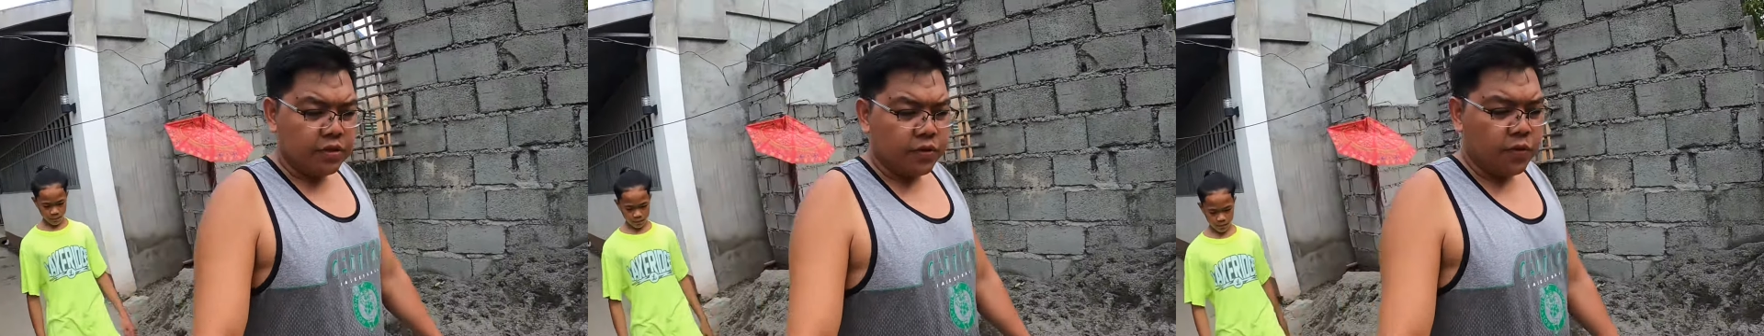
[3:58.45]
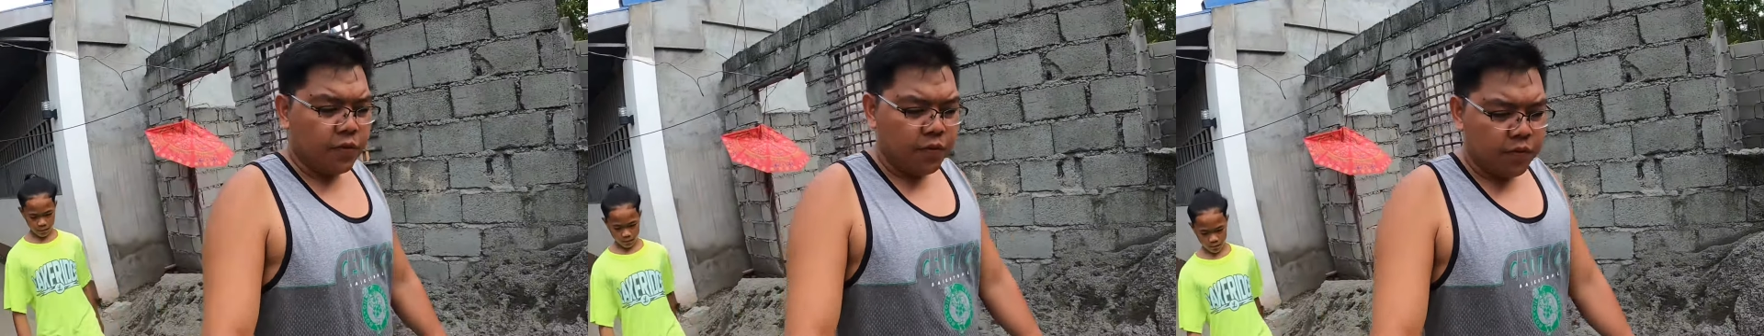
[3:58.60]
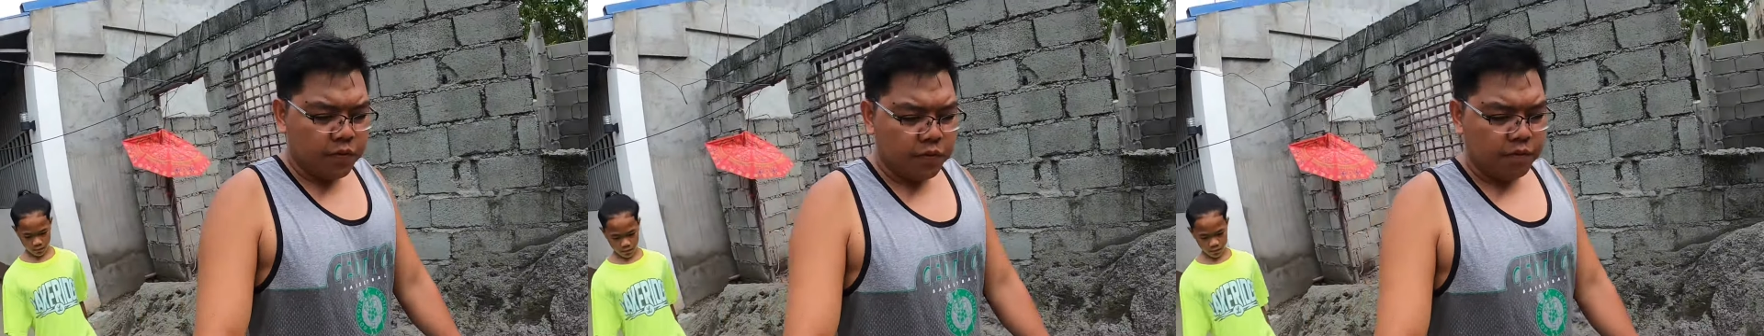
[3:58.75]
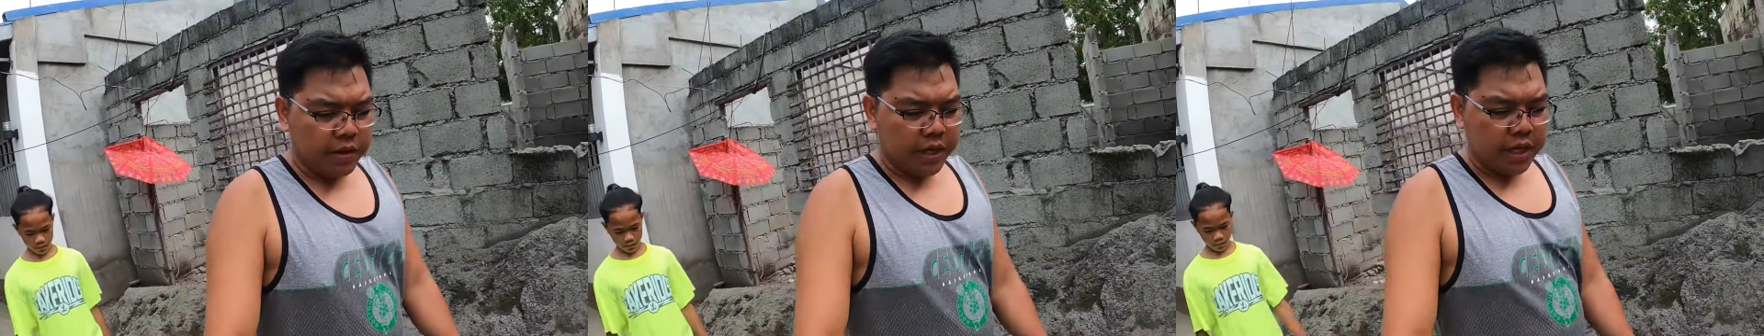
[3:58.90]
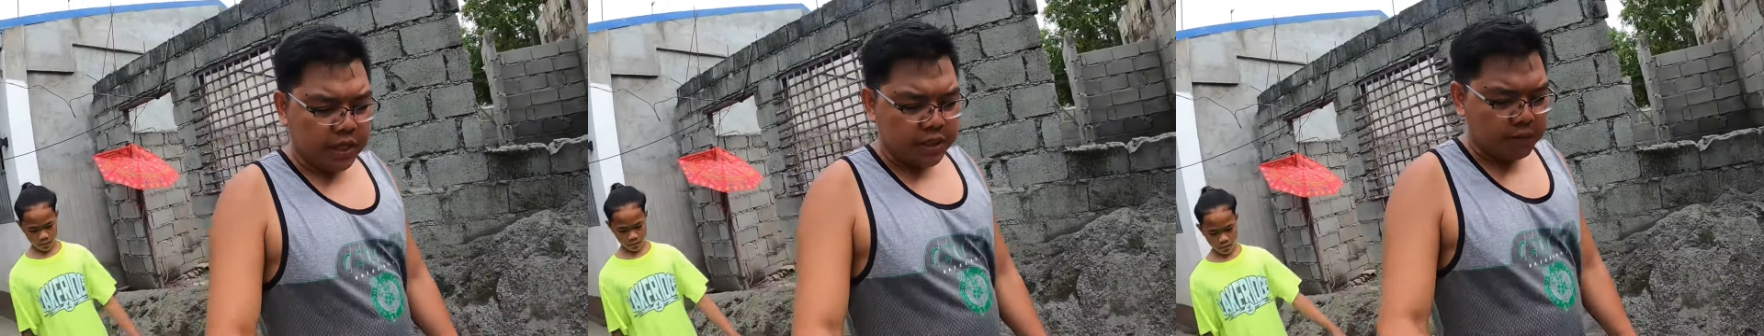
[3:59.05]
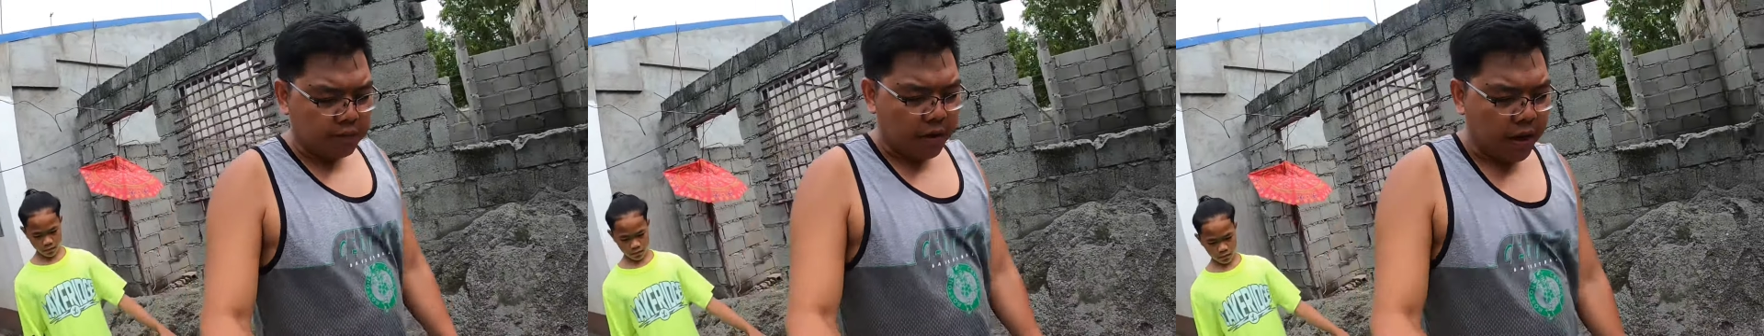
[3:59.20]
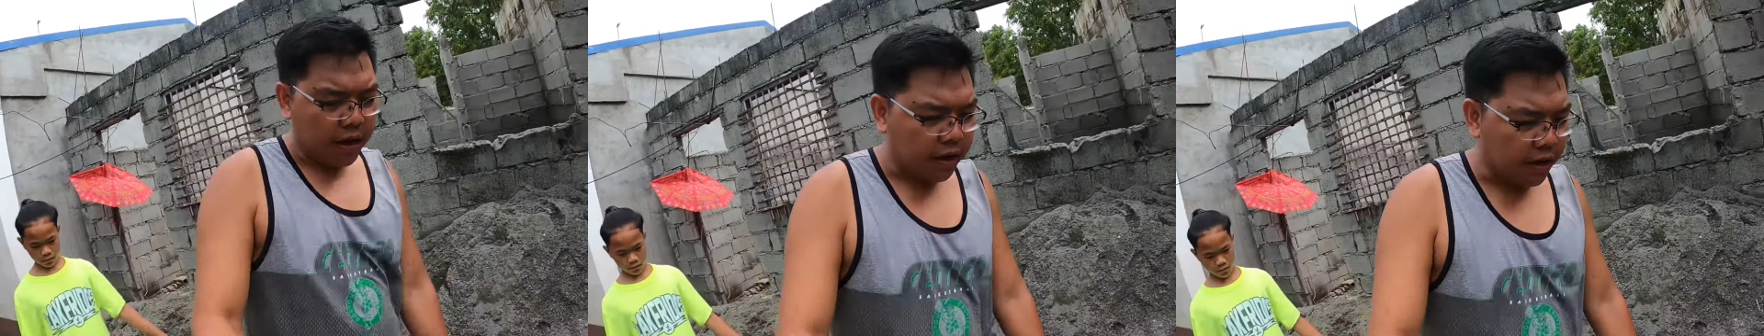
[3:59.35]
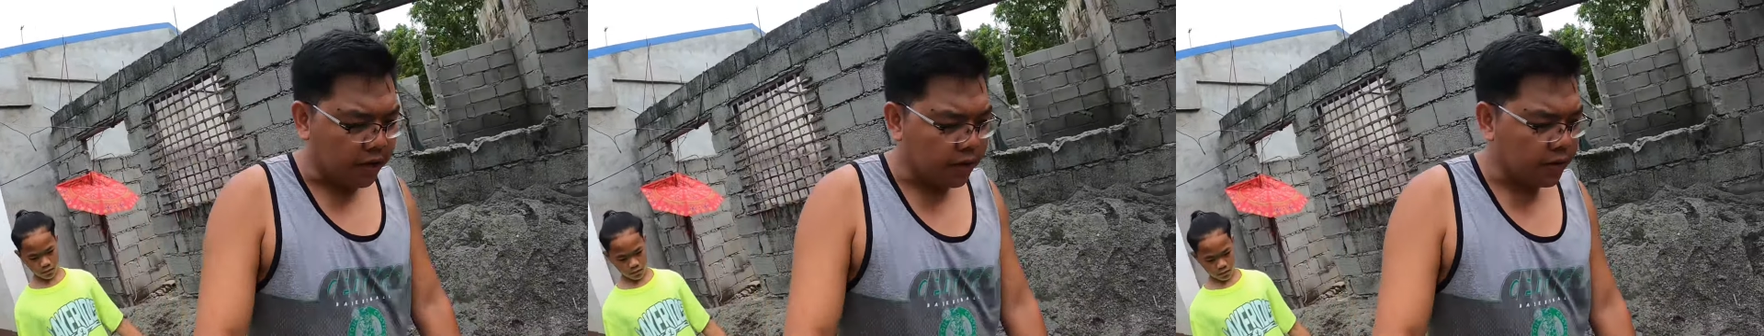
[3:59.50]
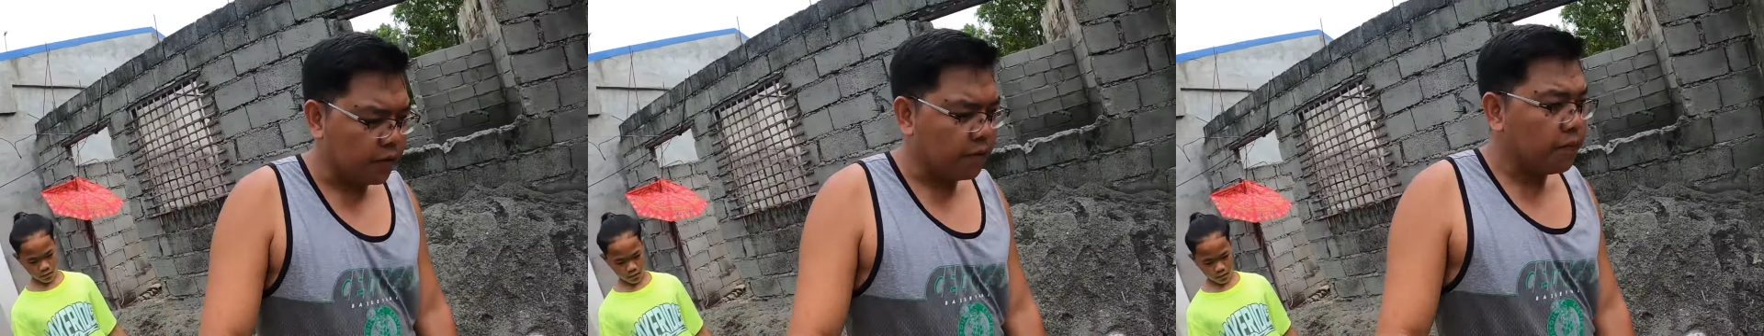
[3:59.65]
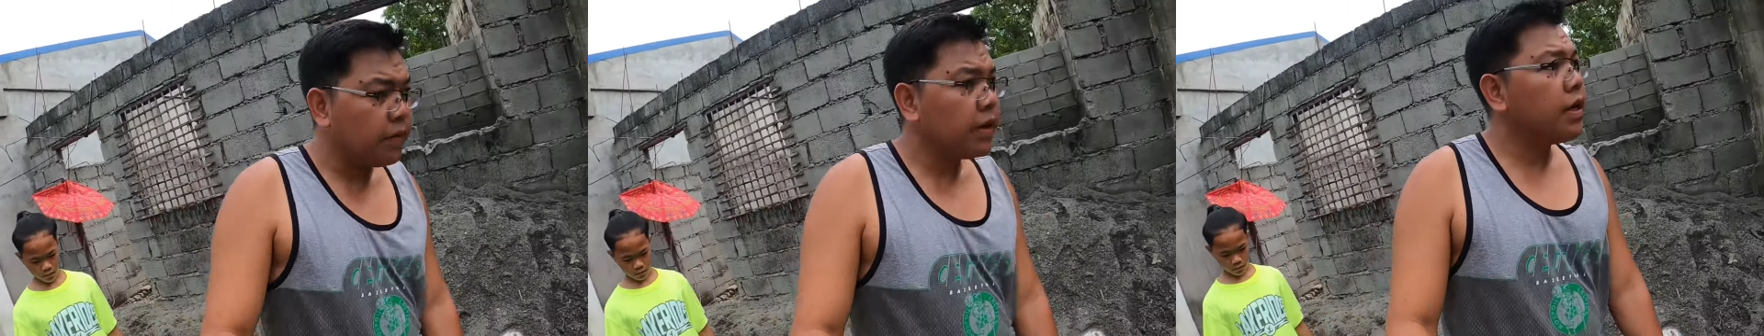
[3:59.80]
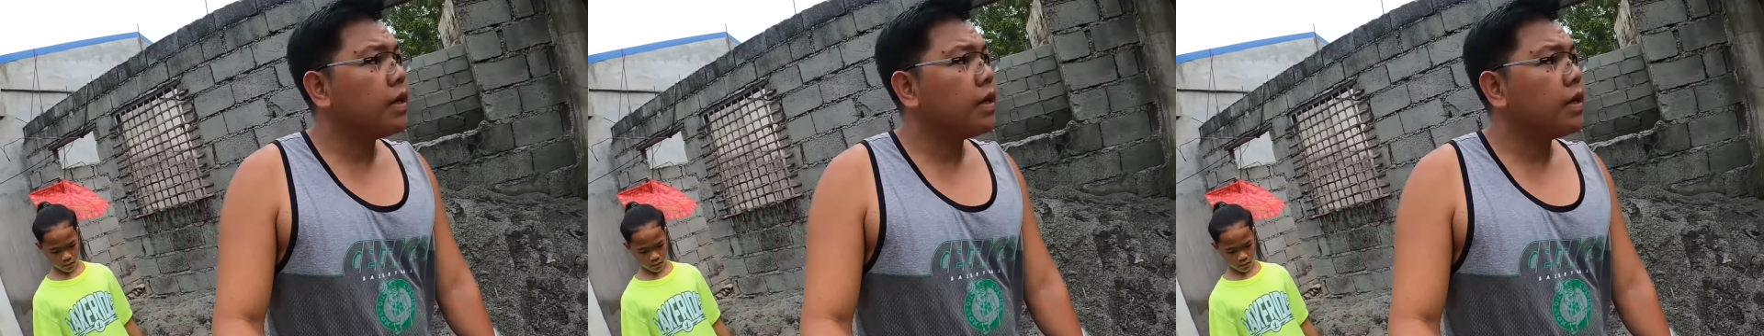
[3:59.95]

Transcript: tong bigas mga kanipi